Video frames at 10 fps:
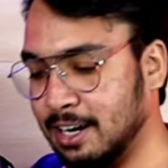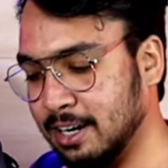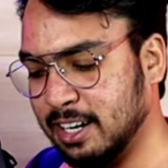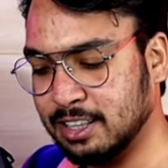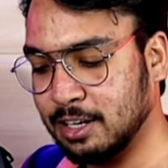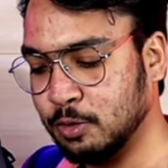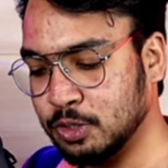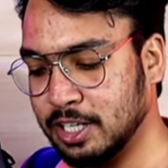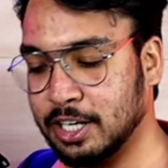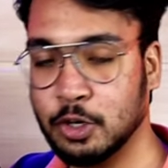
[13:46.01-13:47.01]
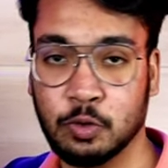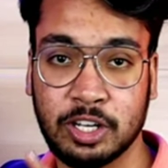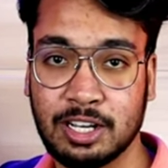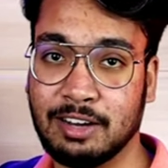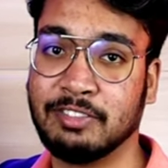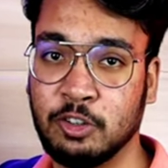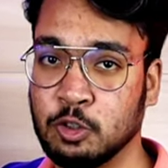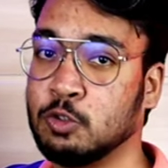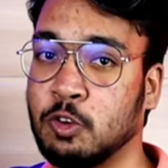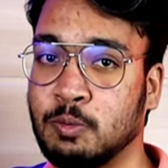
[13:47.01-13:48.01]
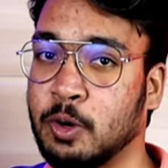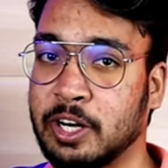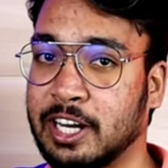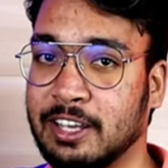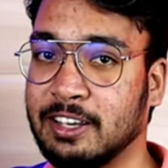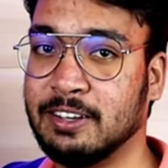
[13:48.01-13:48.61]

आगे की तरफ हो जाएगा क्योंकि काफ़ी यूज़फुल पॉकेट है